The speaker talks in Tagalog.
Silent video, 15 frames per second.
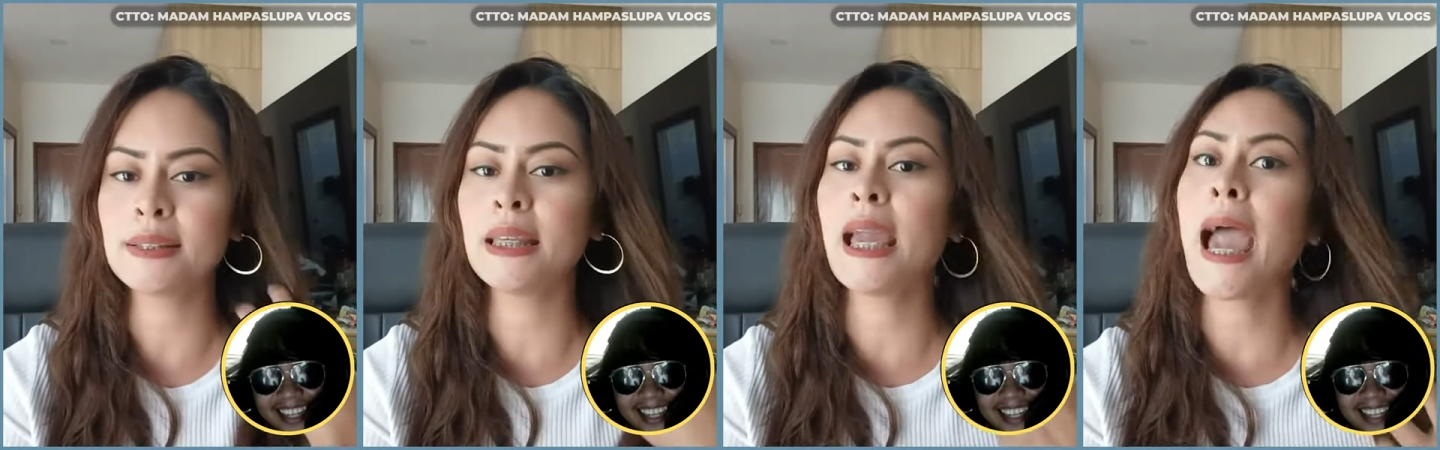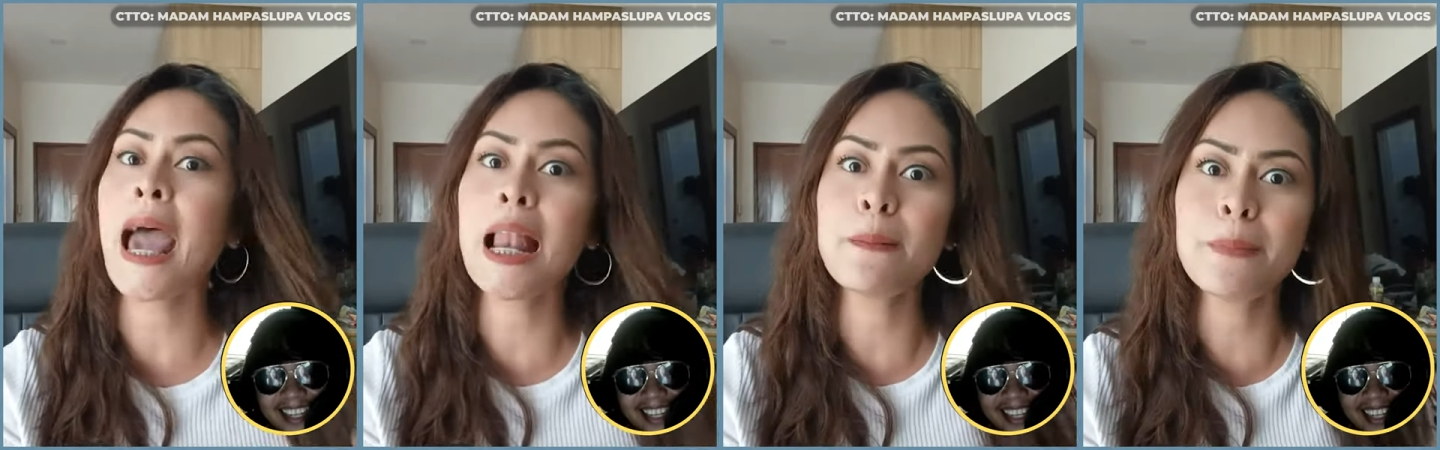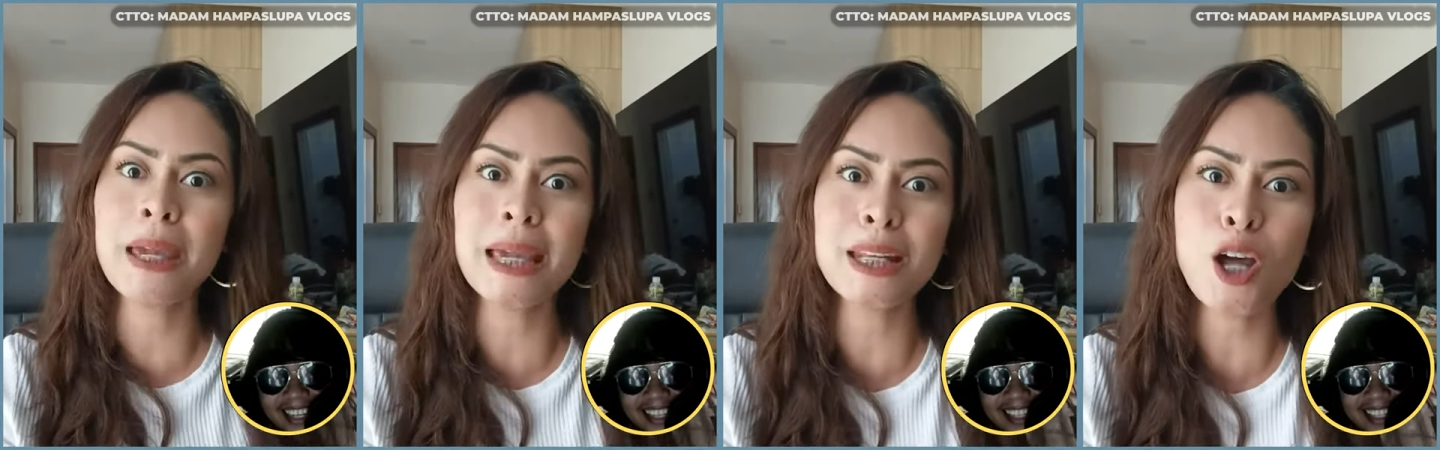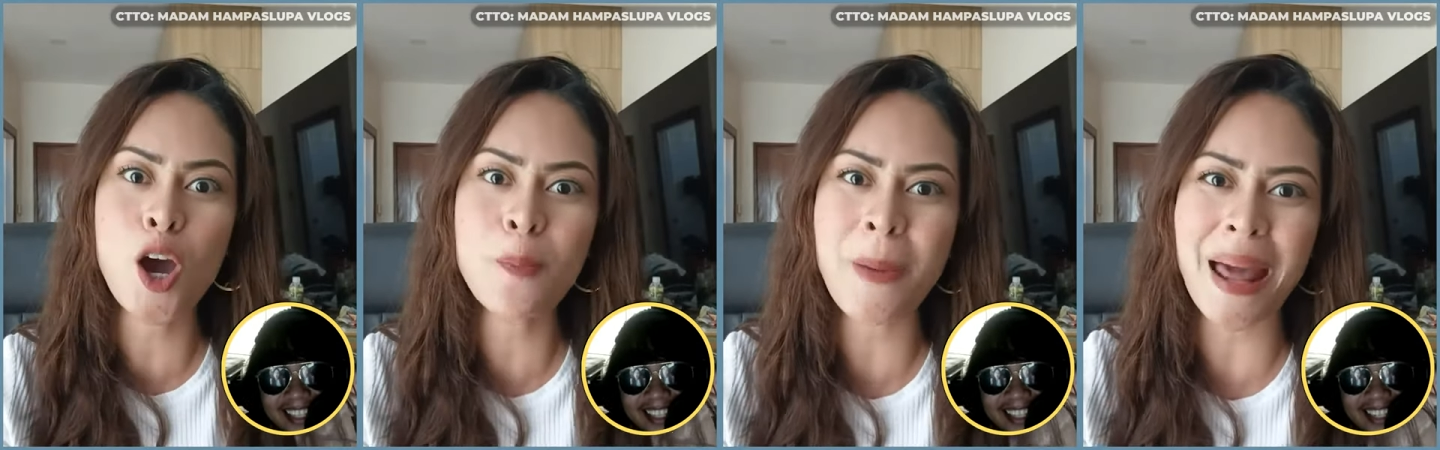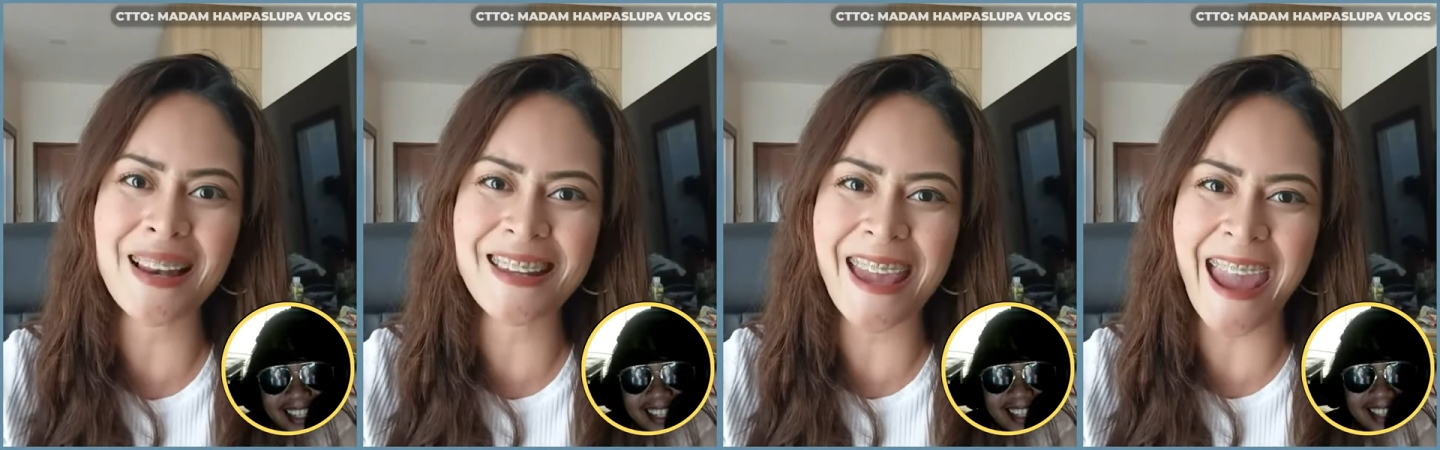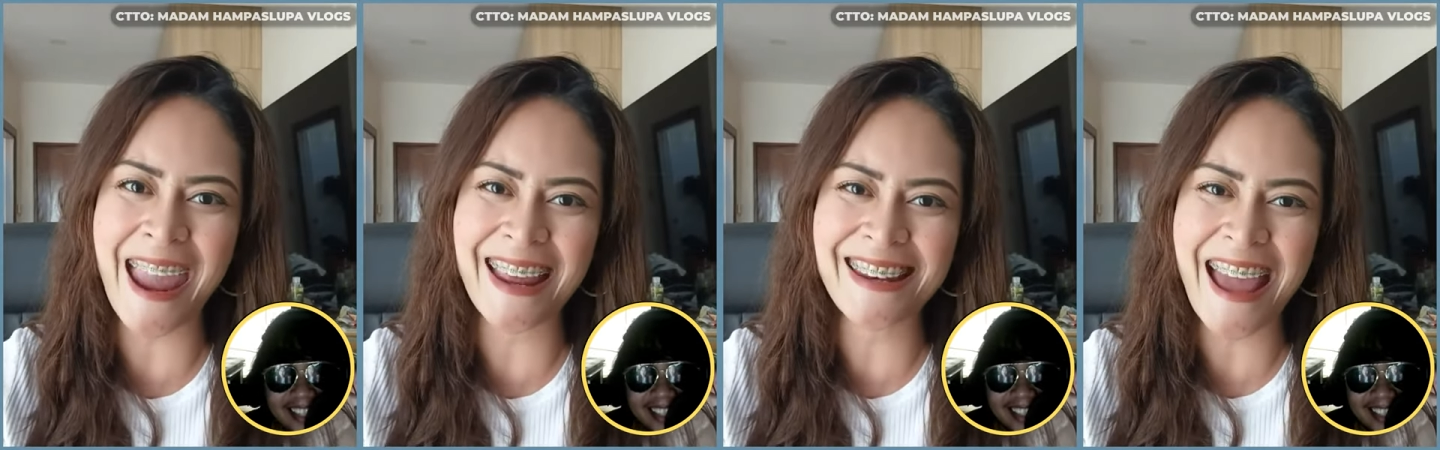Si Albinong
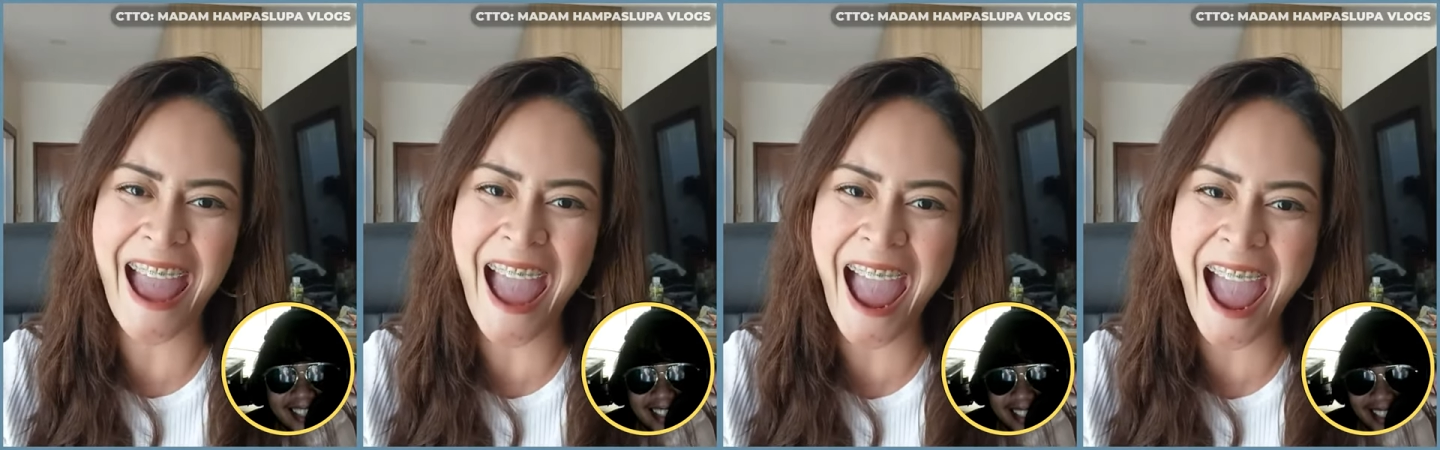Balyena!